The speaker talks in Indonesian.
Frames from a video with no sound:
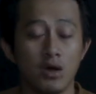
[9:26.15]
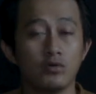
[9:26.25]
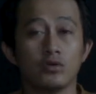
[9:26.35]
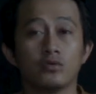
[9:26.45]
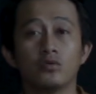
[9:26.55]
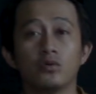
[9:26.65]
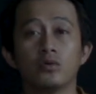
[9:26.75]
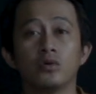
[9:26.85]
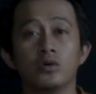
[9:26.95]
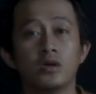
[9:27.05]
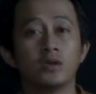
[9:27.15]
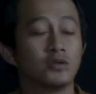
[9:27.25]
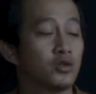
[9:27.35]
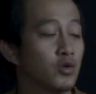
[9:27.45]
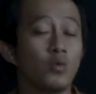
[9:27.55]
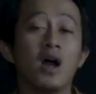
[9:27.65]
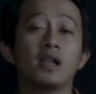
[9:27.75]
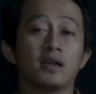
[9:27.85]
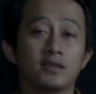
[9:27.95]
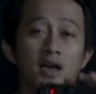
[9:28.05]
audio itu sesuatu
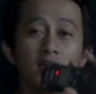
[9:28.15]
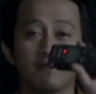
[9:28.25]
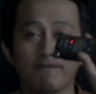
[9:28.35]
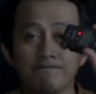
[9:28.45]
hal yang sangat